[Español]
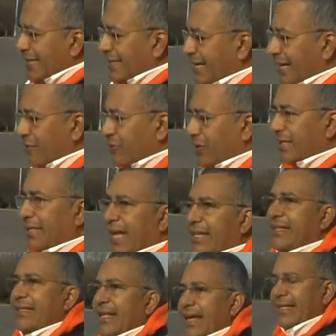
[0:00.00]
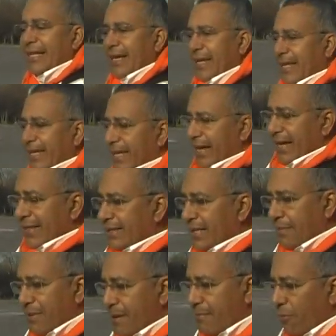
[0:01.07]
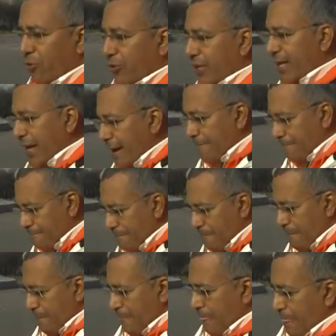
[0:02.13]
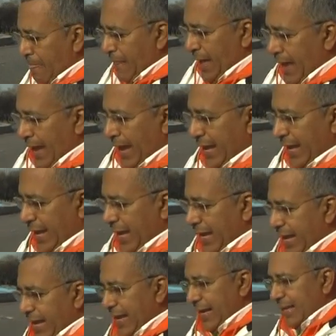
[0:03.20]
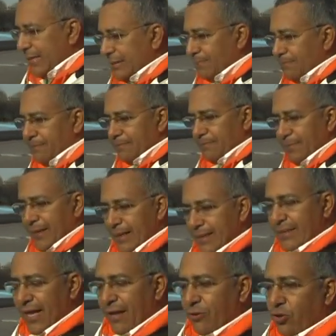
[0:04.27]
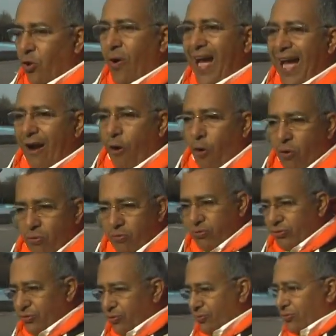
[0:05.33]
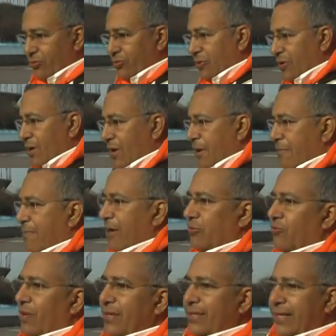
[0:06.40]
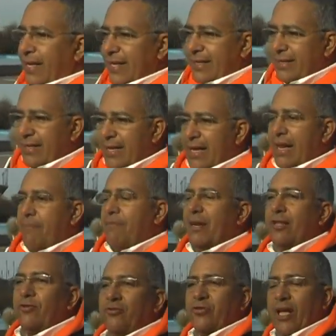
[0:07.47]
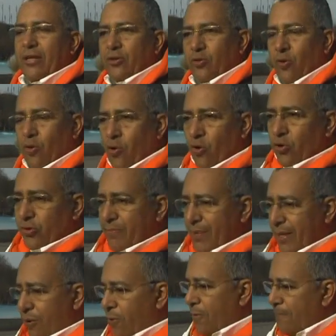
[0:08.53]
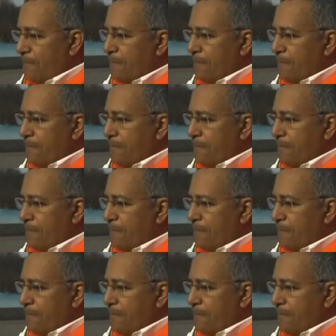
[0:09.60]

lleno de tanta energía. Ese mismo día, el, santo Aeolus, pasó a ser el Espíritu Santo cósmico